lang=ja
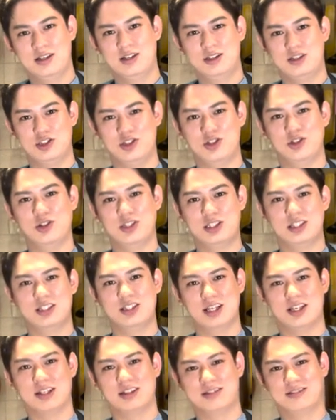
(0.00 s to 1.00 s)

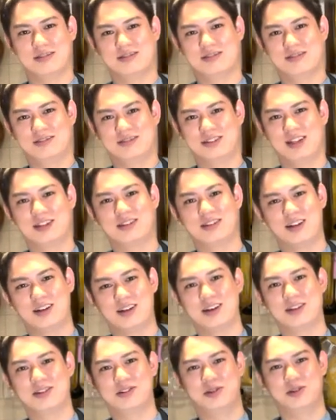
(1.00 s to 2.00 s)
11年だった
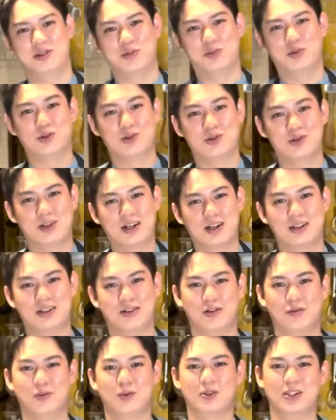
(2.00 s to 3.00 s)
なって僕の中
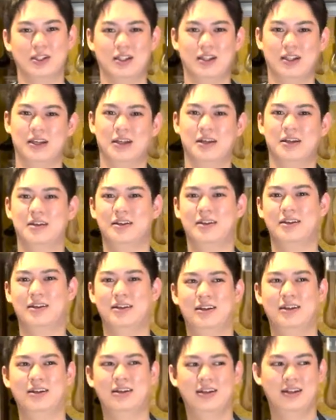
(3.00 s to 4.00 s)
では思ってて、
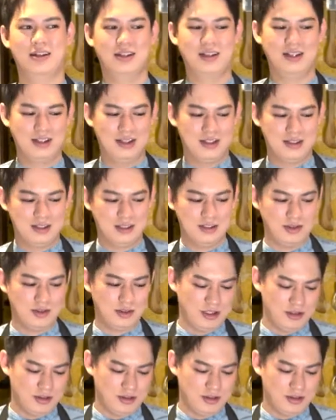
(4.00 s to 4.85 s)
で、それ